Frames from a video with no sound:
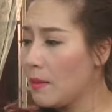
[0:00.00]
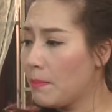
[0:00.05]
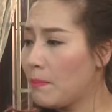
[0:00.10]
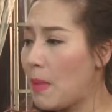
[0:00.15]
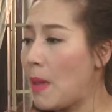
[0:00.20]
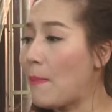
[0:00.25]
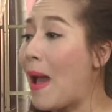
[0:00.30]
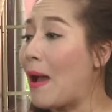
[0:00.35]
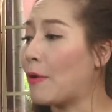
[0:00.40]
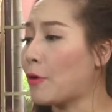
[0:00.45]

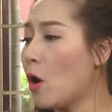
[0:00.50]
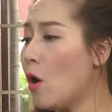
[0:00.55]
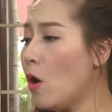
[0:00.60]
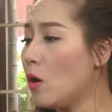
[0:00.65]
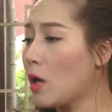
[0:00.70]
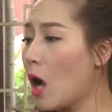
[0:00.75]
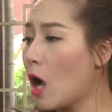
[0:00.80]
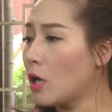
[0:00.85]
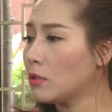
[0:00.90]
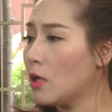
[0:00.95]
Mẹ bảo nó
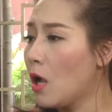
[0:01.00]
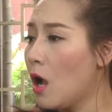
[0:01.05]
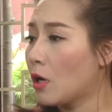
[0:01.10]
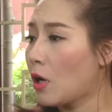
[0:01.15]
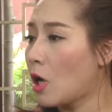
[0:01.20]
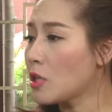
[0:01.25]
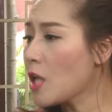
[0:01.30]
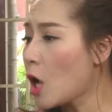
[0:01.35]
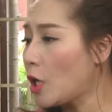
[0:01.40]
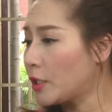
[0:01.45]
hộ con,
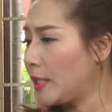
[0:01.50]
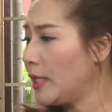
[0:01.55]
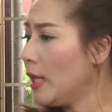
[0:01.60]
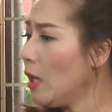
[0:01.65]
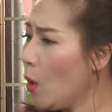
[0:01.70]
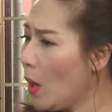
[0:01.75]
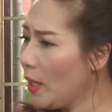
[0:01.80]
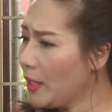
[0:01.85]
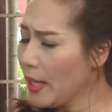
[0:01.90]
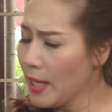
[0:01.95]
có giỏi thì đi
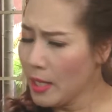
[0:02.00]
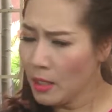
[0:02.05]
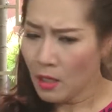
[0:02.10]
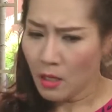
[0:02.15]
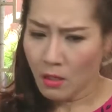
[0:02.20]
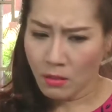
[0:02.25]
luôn đi